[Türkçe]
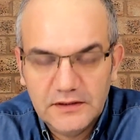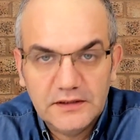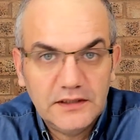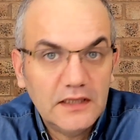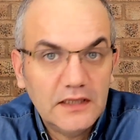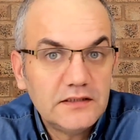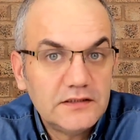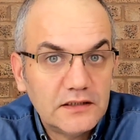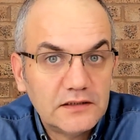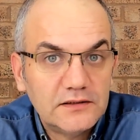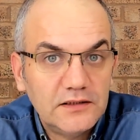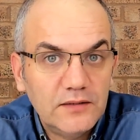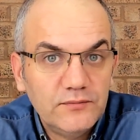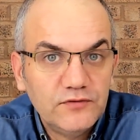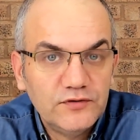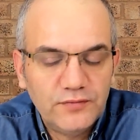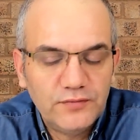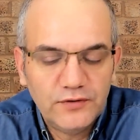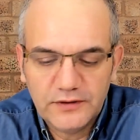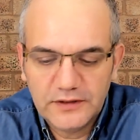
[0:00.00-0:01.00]
Gerçekten
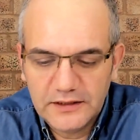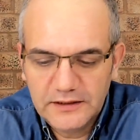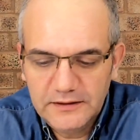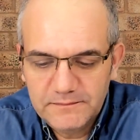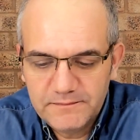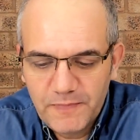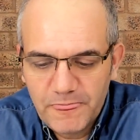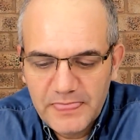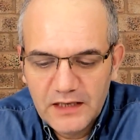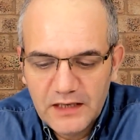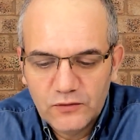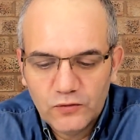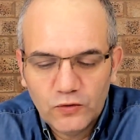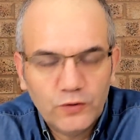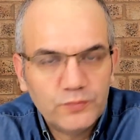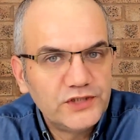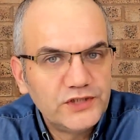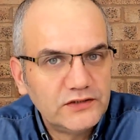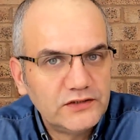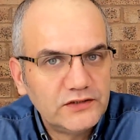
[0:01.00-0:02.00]
bu böyle.
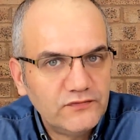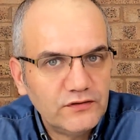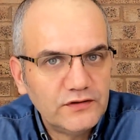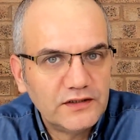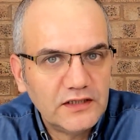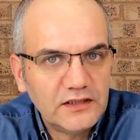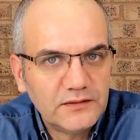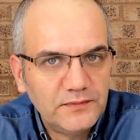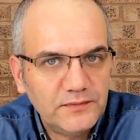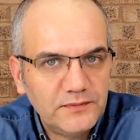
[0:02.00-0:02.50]
Objektif olarak